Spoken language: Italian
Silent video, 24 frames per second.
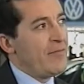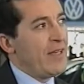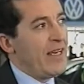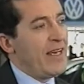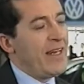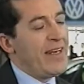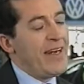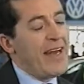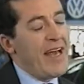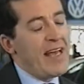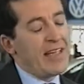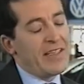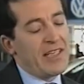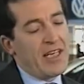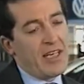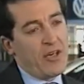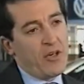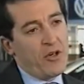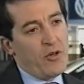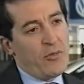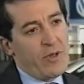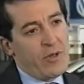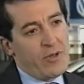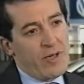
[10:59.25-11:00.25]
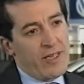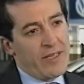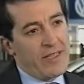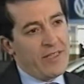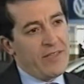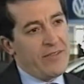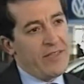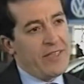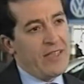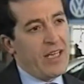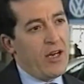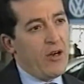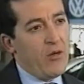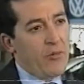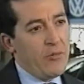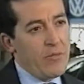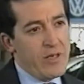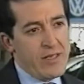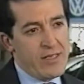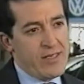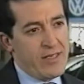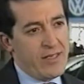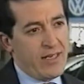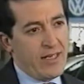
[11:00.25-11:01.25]
è nata come un'attività
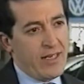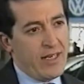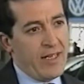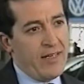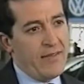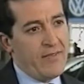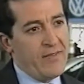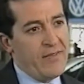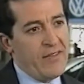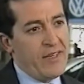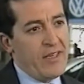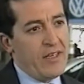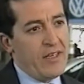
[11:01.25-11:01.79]
hobbistica,